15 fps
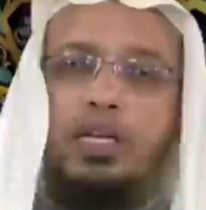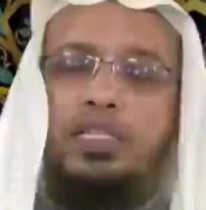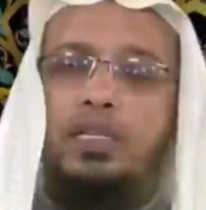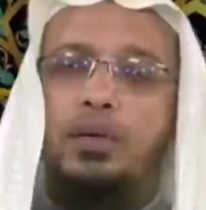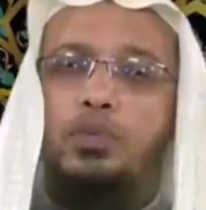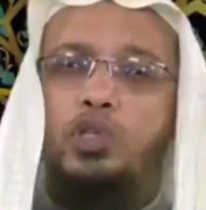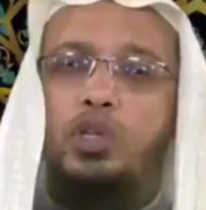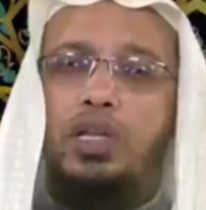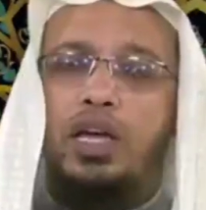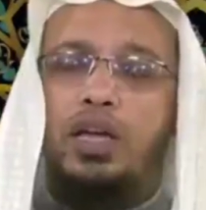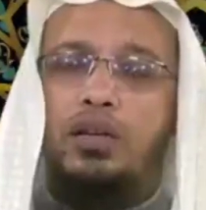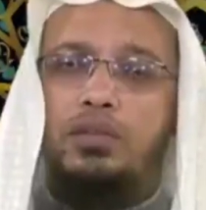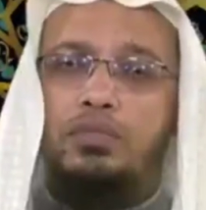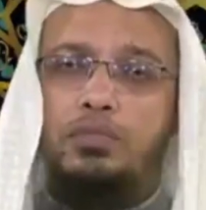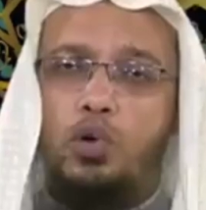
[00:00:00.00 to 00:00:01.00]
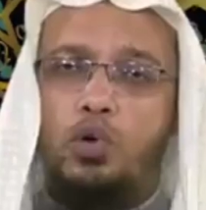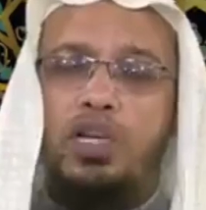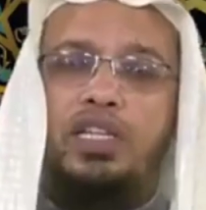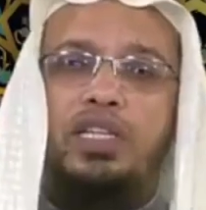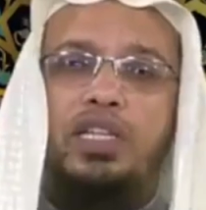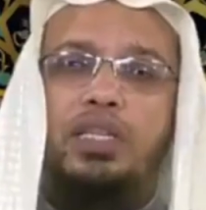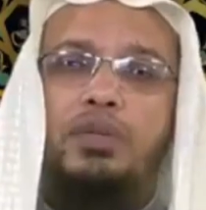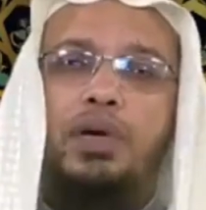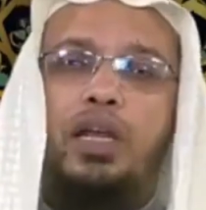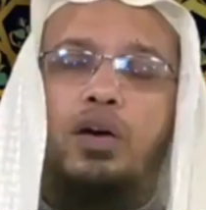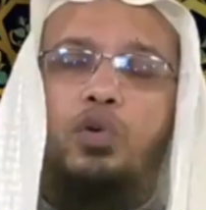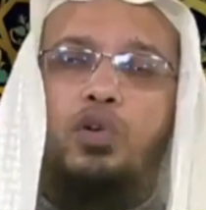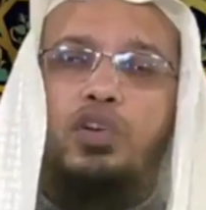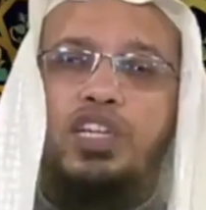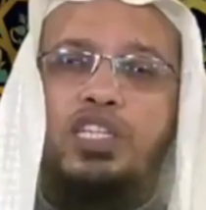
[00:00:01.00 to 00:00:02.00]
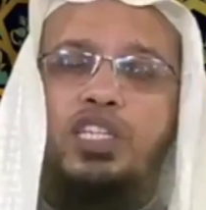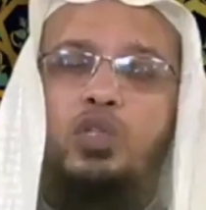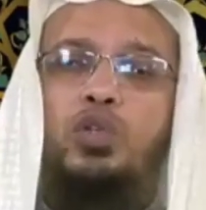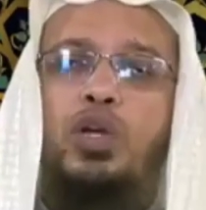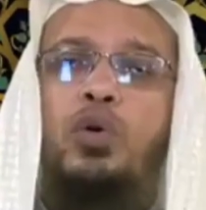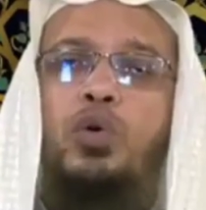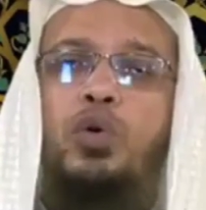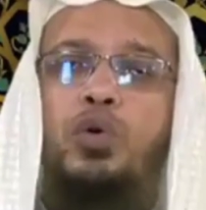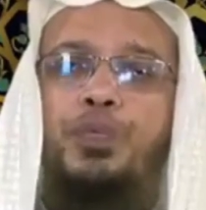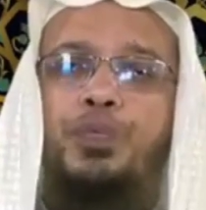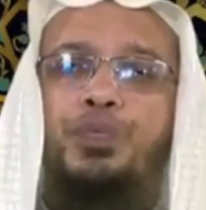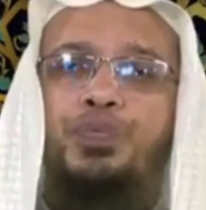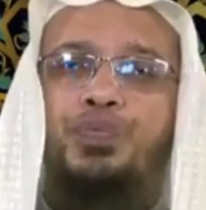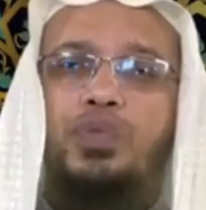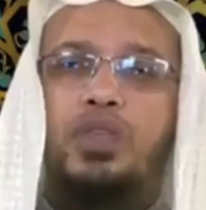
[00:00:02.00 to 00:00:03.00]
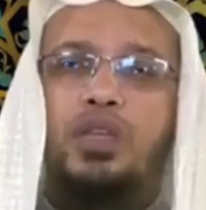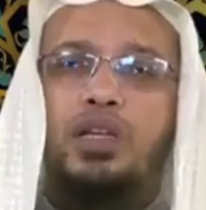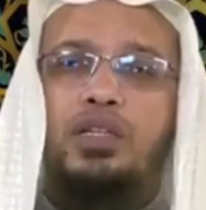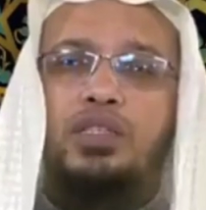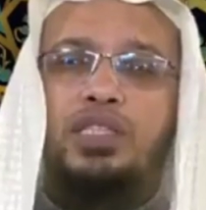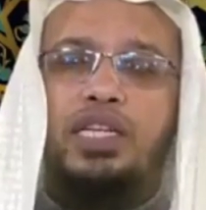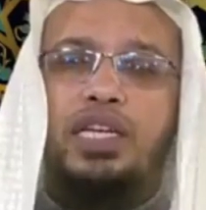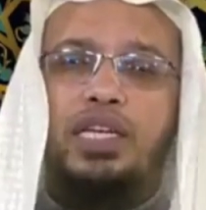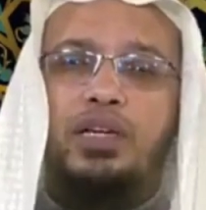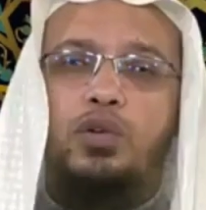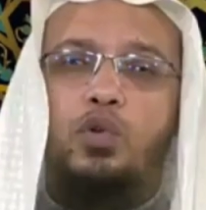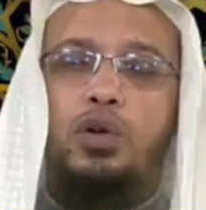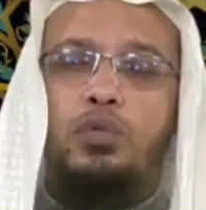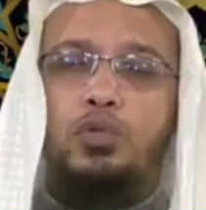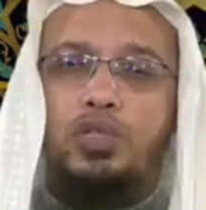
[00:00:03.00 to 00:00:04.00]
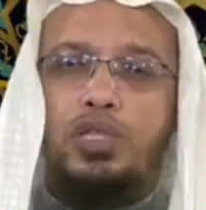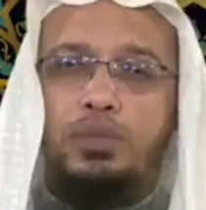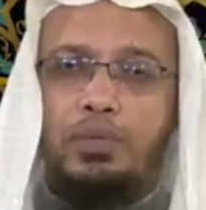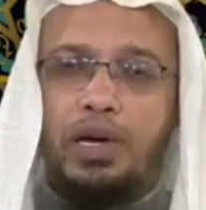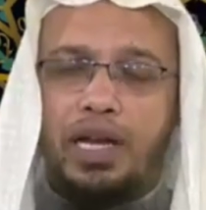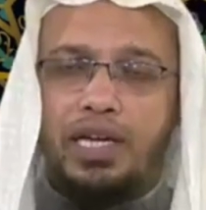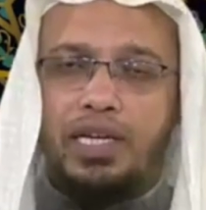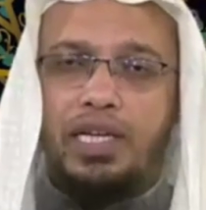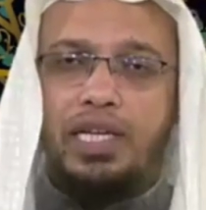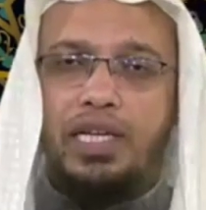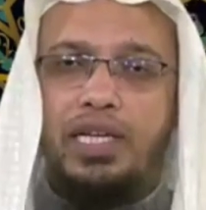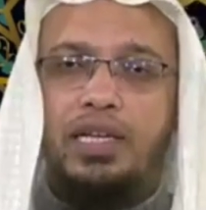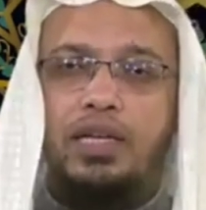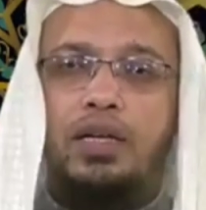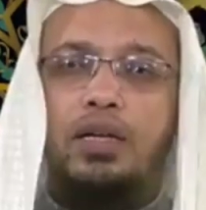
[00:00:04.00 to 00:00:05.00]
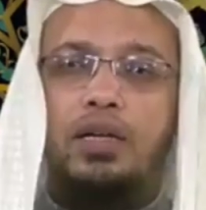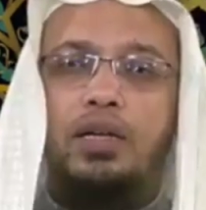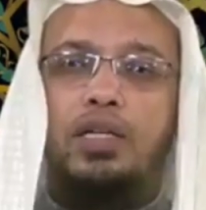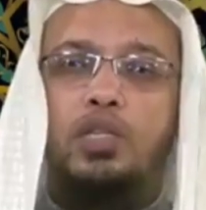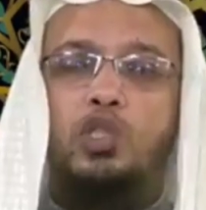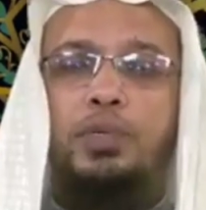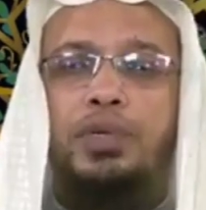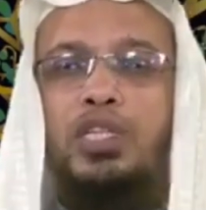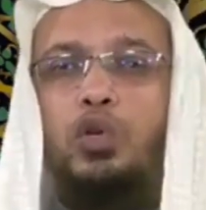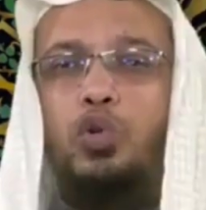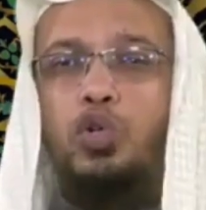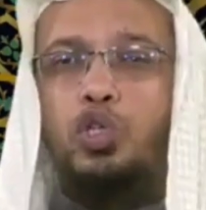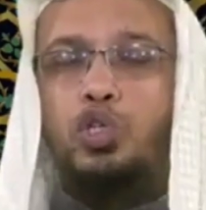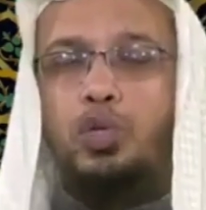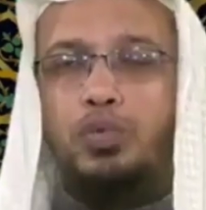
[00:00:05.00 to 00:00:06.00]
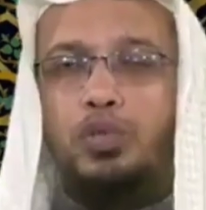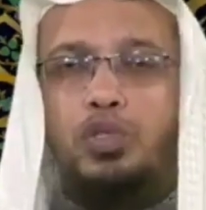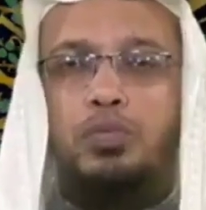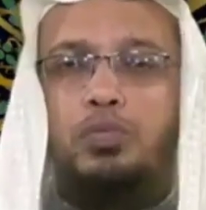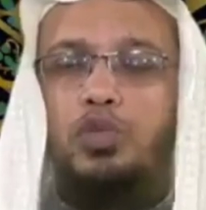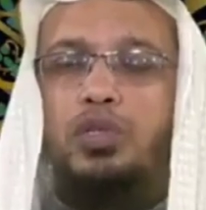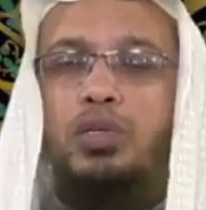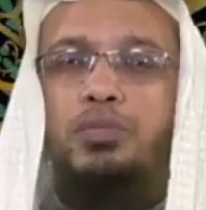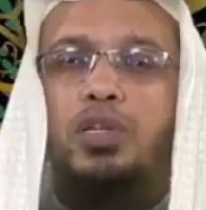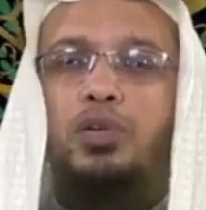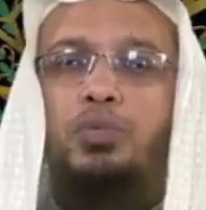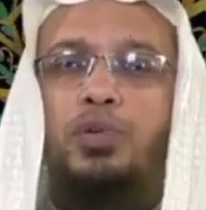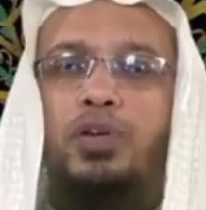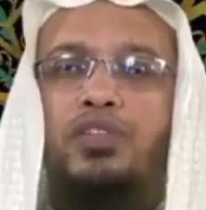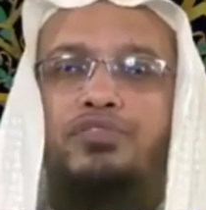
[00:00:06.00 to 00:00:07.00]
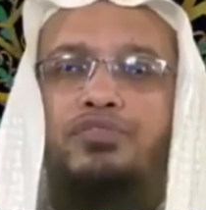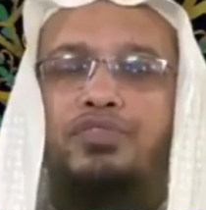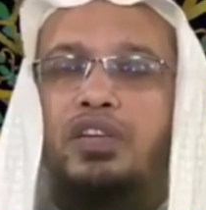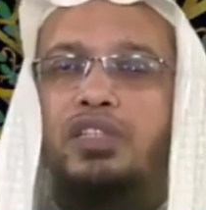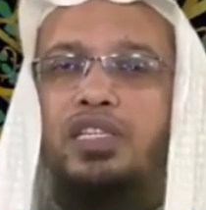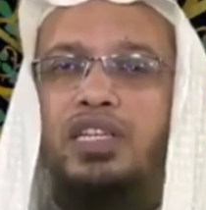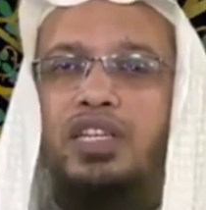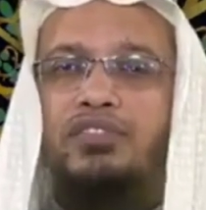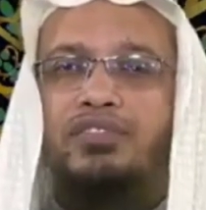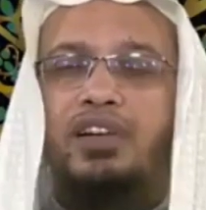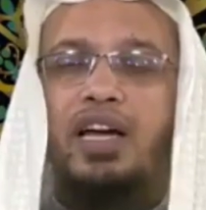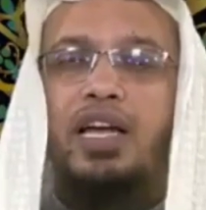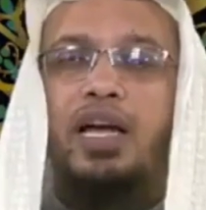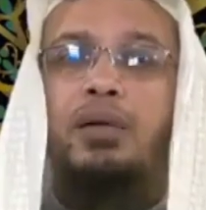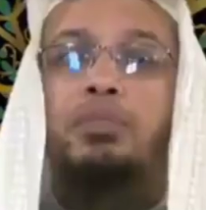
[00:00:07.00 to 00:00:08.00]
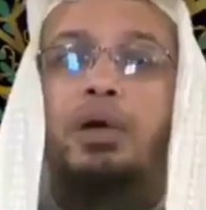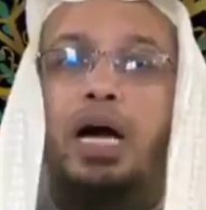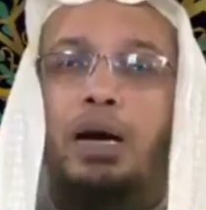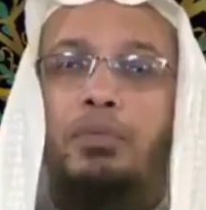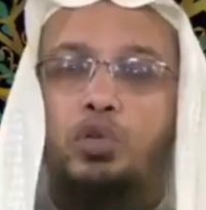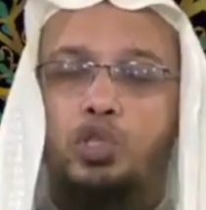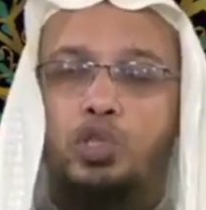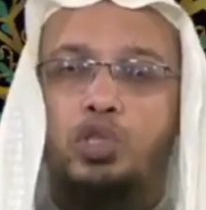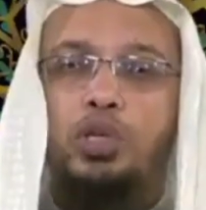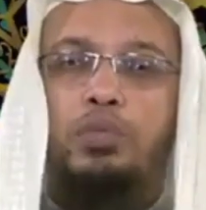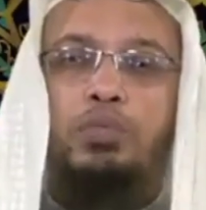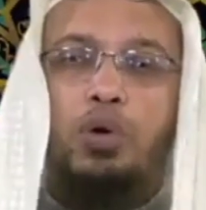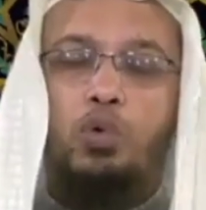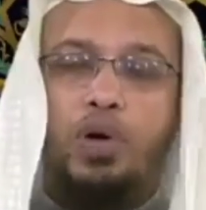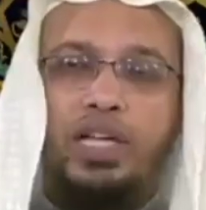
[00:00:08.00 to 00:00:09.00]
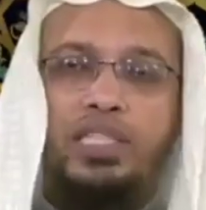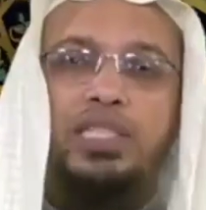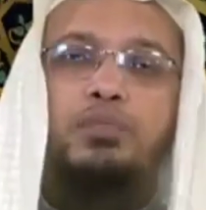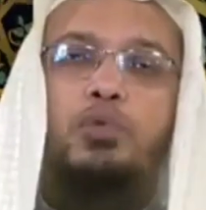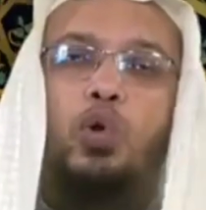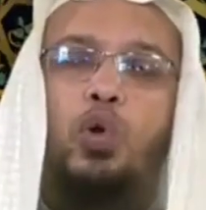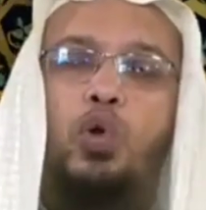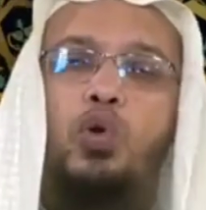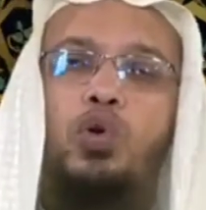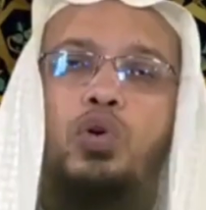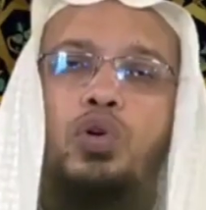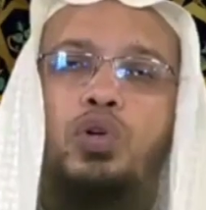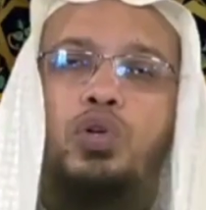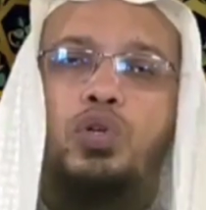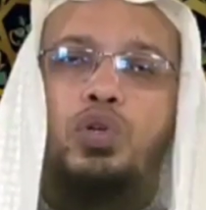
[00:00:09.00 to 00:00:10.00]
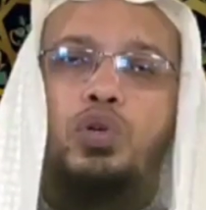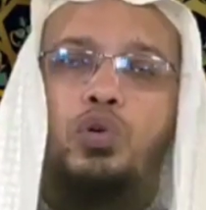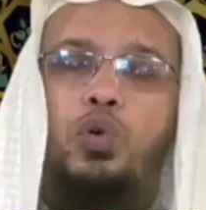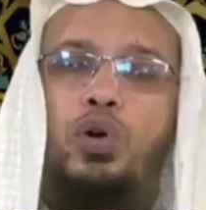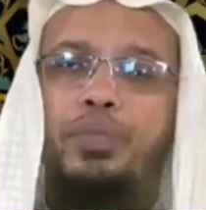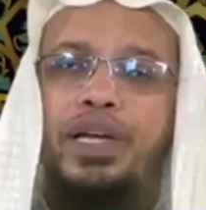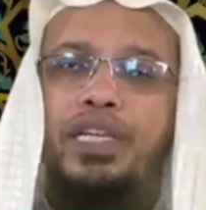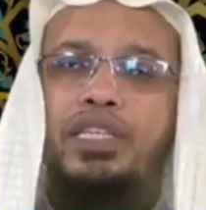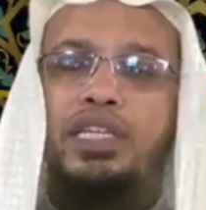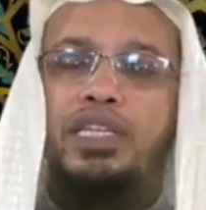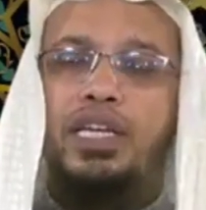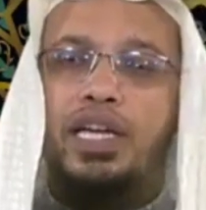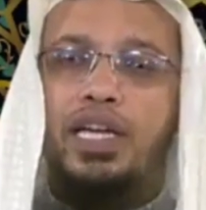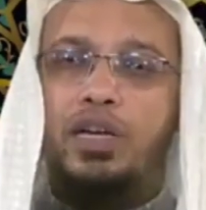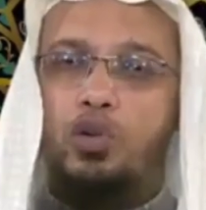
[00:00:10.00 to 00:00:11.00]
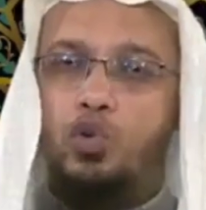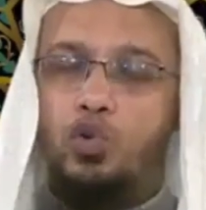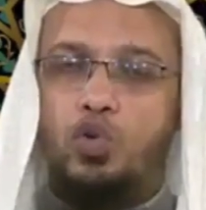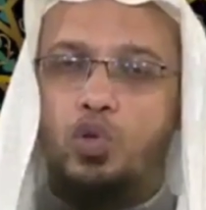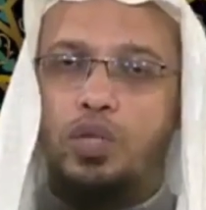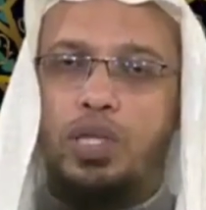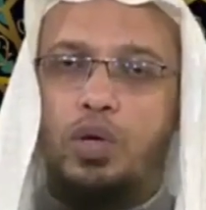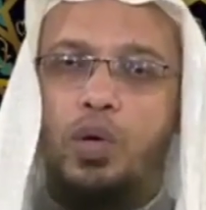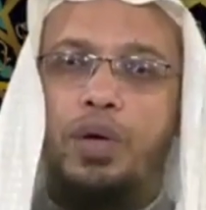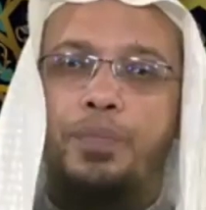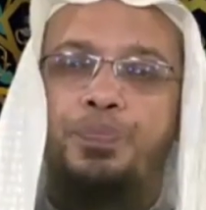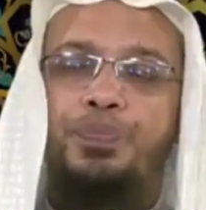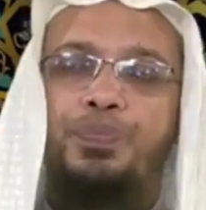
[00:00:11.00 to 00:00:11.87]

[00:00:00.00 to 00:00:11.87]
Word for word: ইসলাম শরিয়ার মৌলিক নীতিমালা হলো নির্দেশনা হলো যে কোনো মুসলিম মারা গেলে সমাজের অন্য সমস্ত মুসলিমদের উপরে ফরজে কেফায়াহ বা আবশ্যক বা ওয়াজিব হলো ওই ব্যক্তিকে গোসল দেওয়া